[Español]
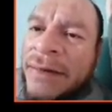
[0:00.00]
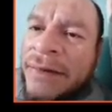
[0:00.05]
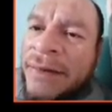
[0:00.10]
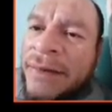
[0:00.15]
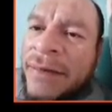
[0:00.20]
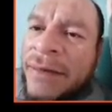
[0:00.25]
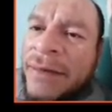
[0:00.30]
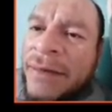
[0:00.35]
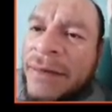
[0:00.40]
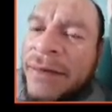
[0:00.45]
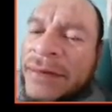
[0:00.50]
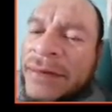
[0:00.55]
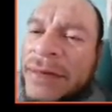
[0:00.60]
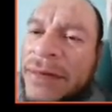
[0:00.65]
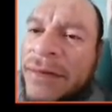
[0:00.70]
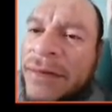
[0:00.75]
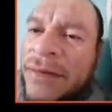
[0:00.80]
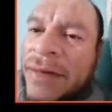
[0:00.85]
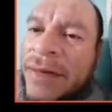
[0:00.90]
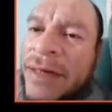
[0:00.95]
por
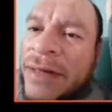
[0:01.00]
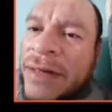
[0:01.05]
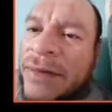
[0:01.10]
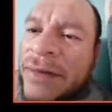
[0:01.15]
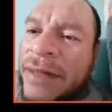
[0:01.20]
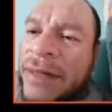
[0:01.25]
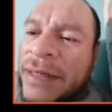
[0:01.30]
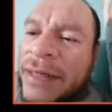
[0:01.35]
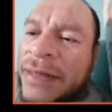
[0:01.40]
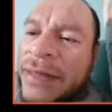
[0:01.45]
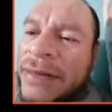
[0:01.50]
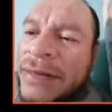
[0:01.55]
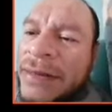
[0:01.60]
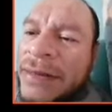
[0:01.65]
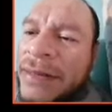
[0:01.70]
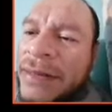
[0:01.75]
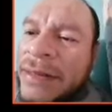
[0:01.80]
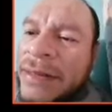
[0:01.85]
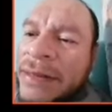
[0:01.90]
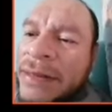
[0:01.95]
coseno cuadrado de x.
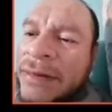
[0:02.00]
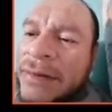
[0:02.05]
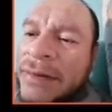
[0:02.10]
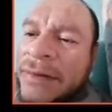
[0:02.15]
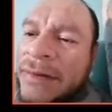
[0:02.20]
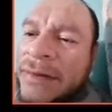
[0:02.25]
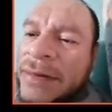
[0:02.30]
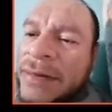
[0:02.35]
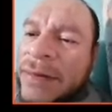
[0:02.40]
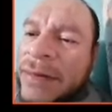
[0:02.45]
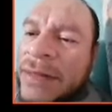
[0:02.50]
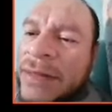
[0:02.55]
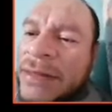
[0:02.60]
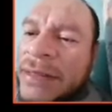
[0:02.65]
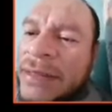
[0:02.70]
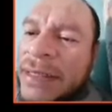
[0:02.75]
Usamos las